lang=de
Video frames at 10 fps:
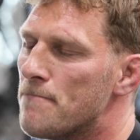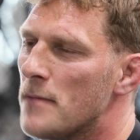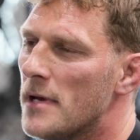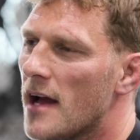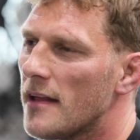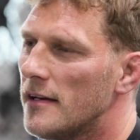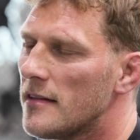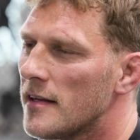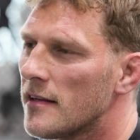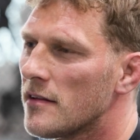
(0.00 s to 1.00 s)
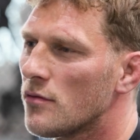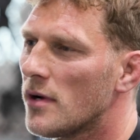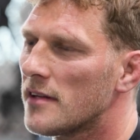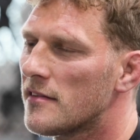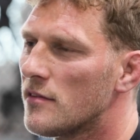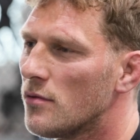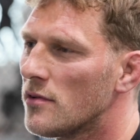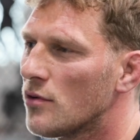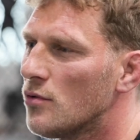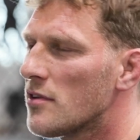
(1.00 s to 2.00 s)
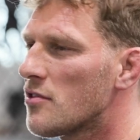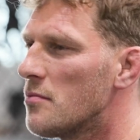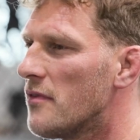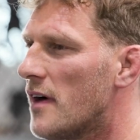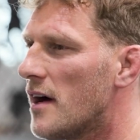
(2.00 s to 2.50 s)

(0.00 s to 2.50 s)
ähm, in einer hitzigen Situation die Ruhe zu